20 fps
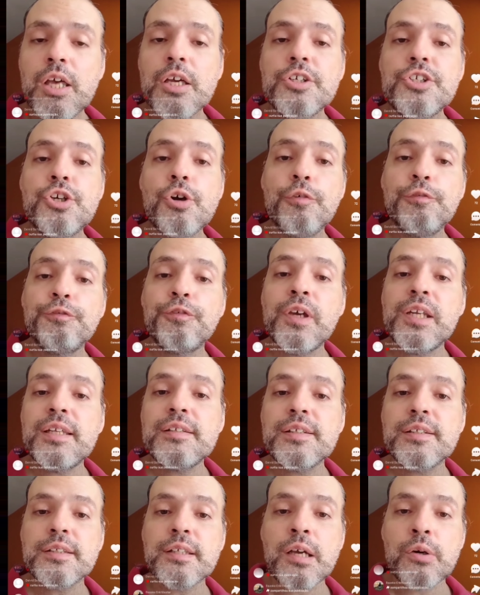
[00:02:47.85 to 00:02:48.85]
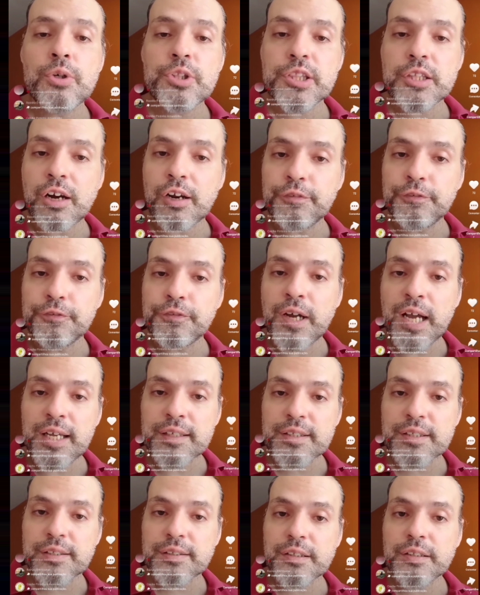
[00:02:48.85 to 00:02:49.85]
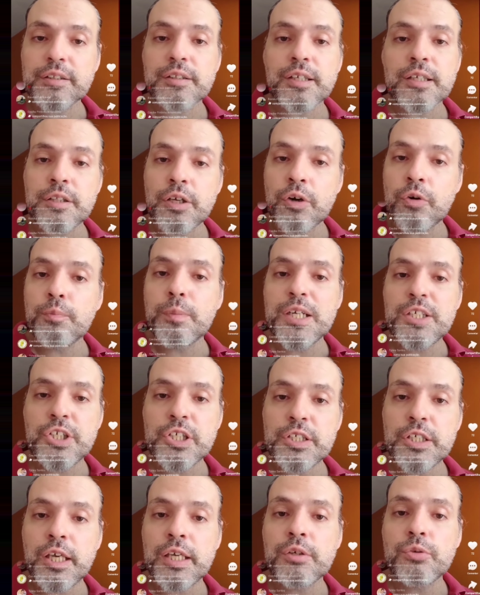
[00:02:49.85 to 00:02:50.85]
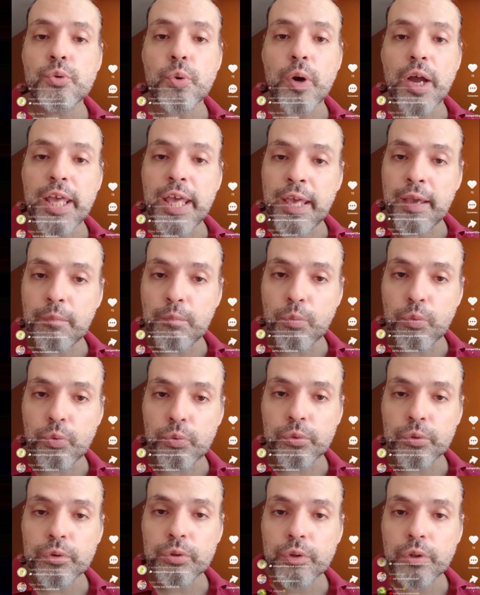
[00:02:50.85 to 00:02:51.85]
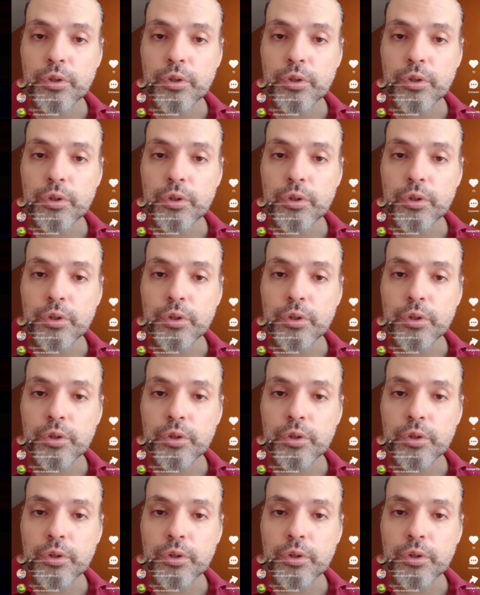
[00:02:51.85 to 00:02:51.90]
de oferecer outra face, entendeu, mandingueiro emo?